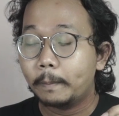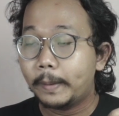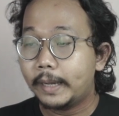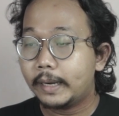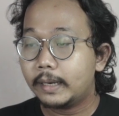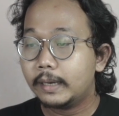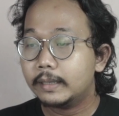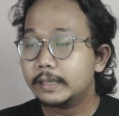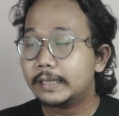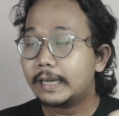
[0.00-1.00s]
per
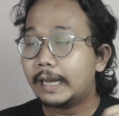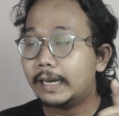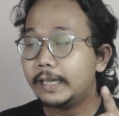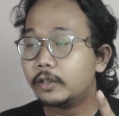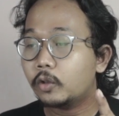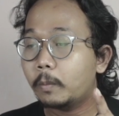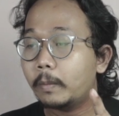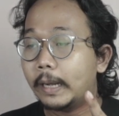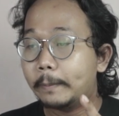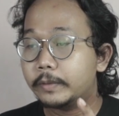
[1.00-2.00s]
sekali
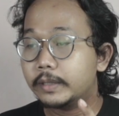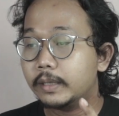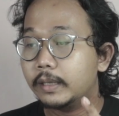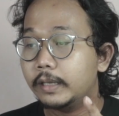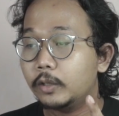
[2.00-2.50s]
top ups,